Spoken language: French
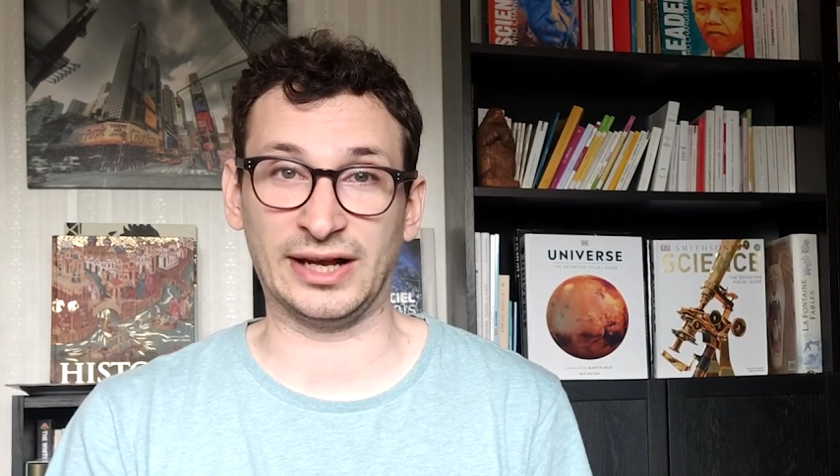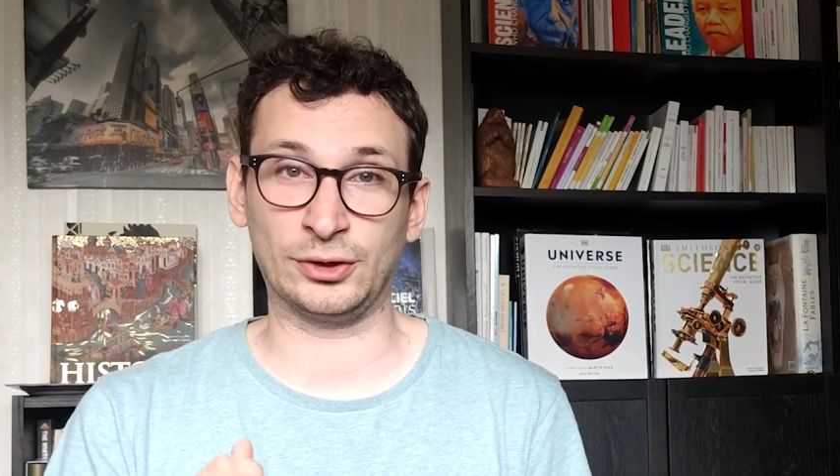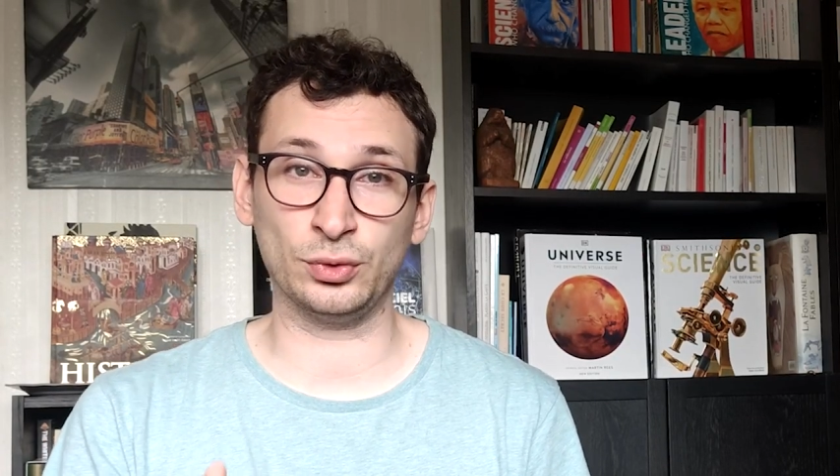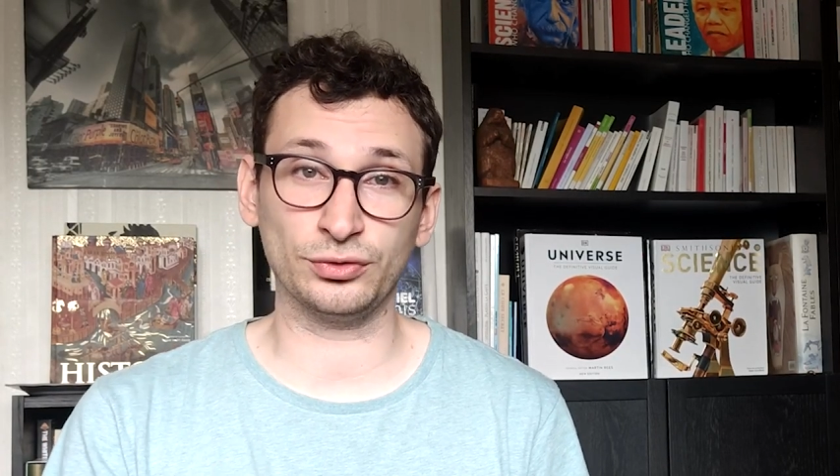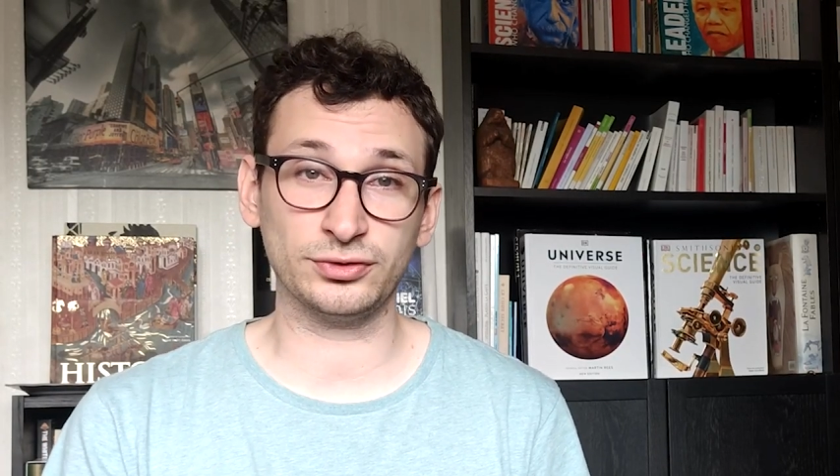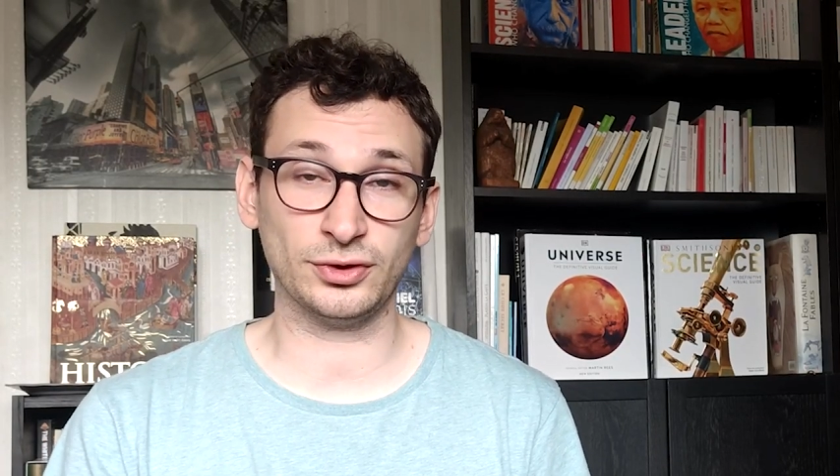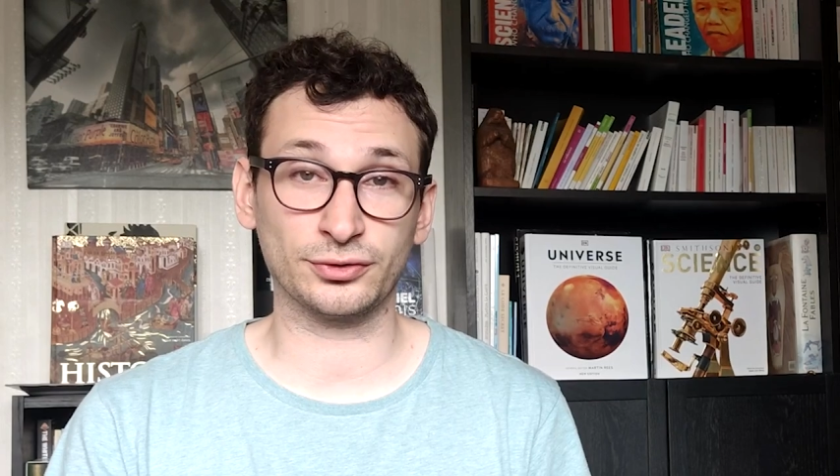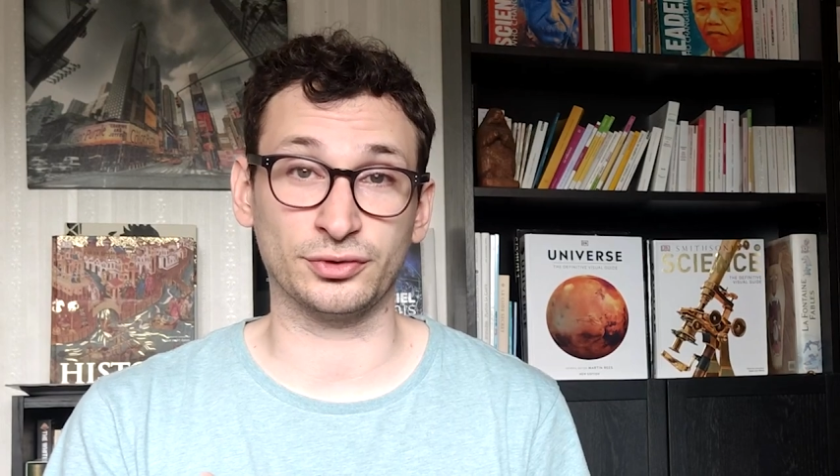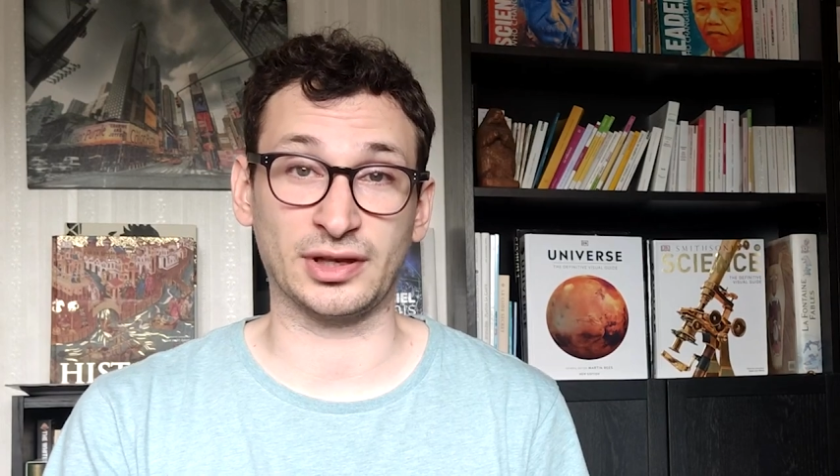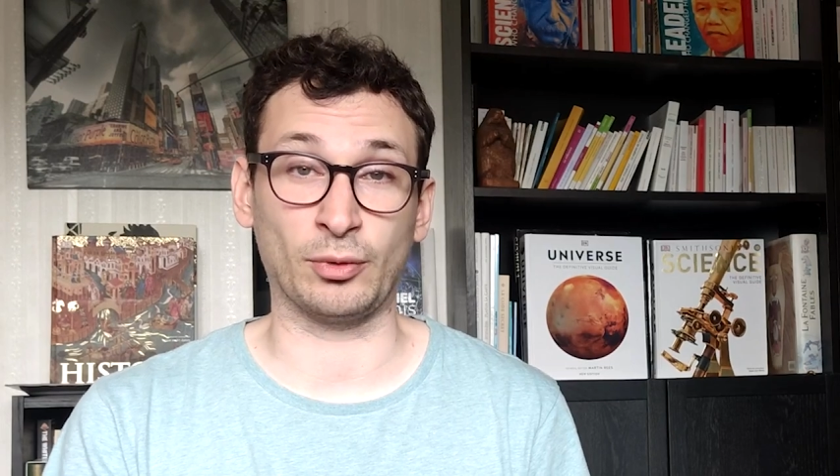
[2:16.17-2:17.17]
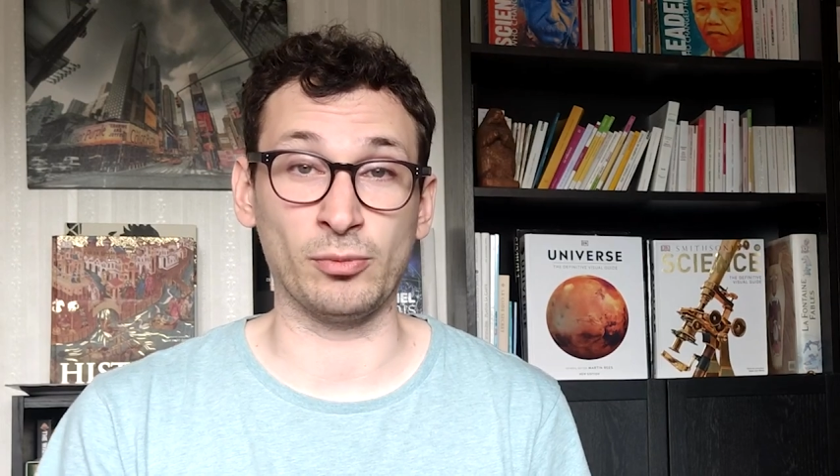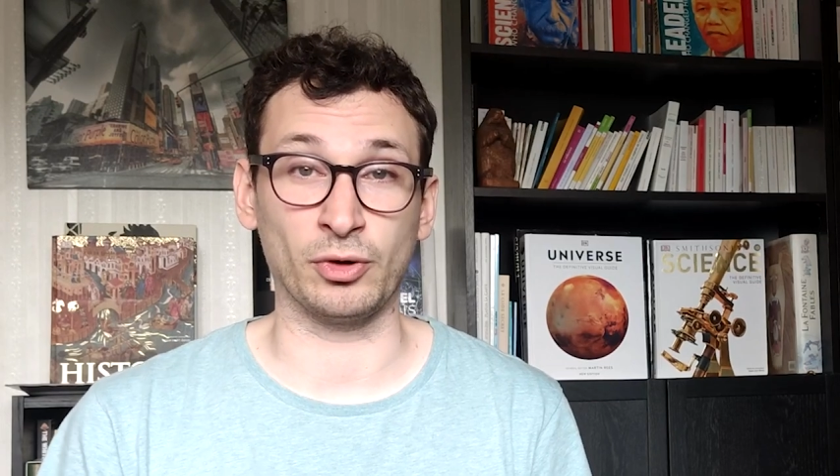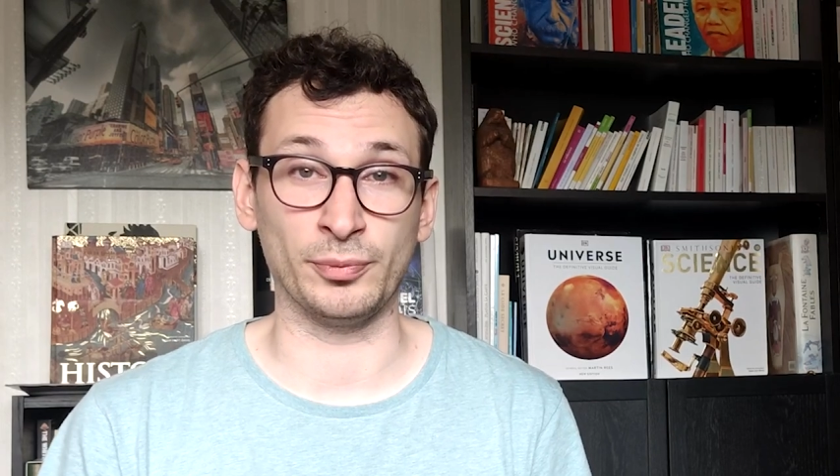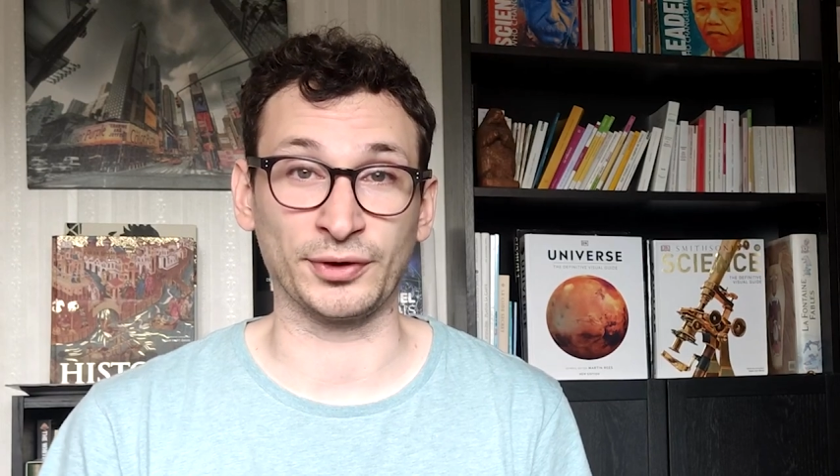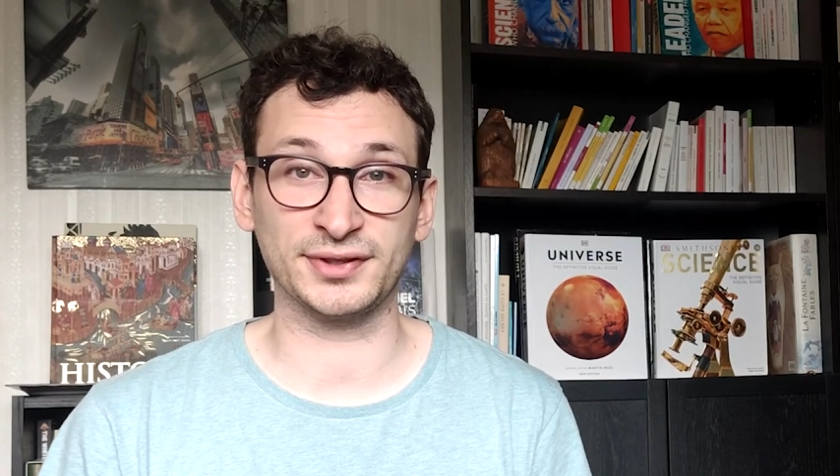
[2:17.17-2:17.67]
la conscience de sa
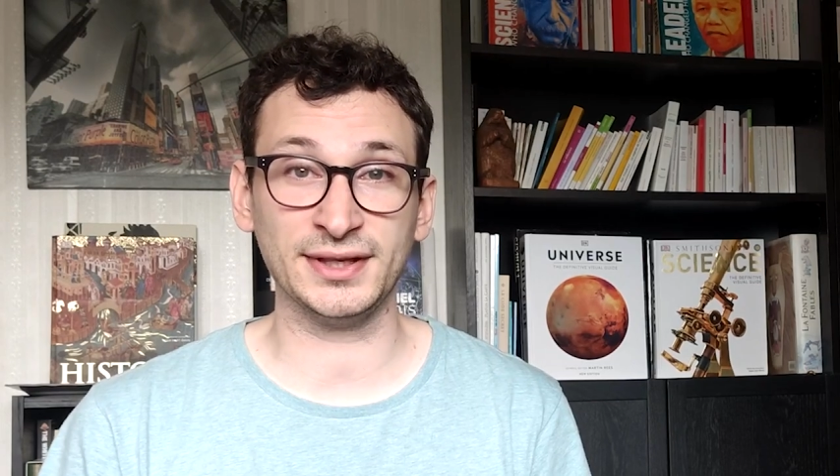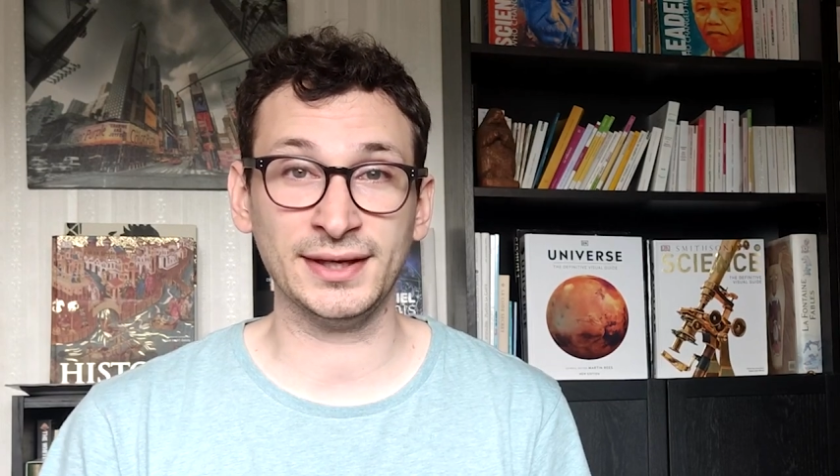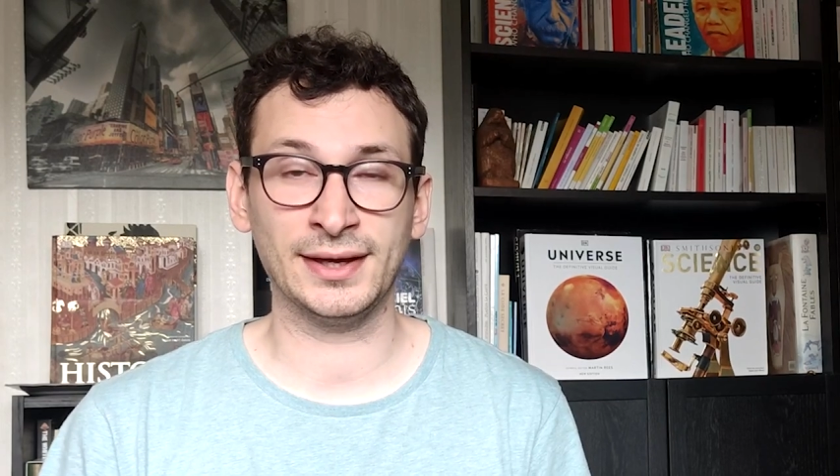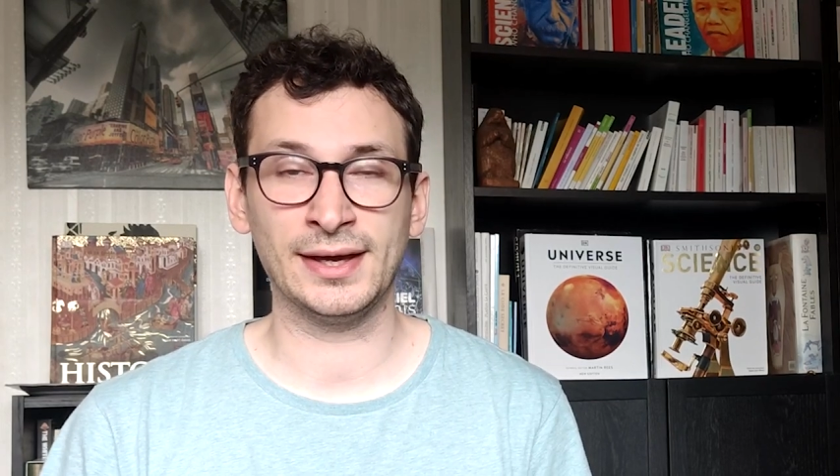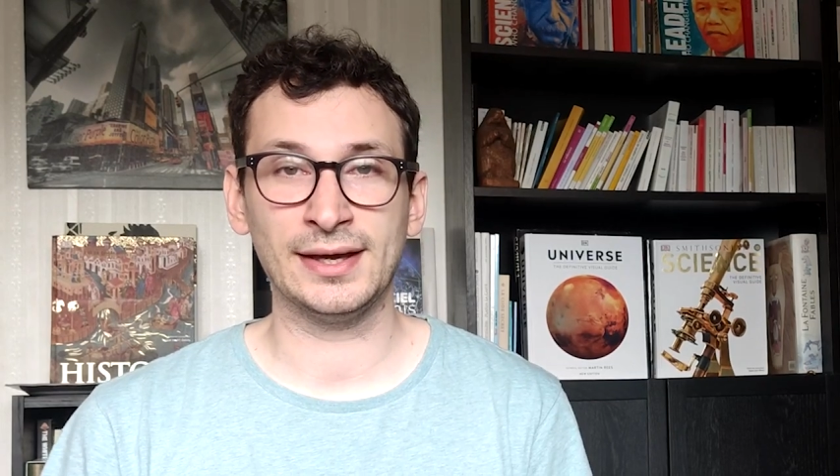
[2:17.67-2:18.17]
propre pensée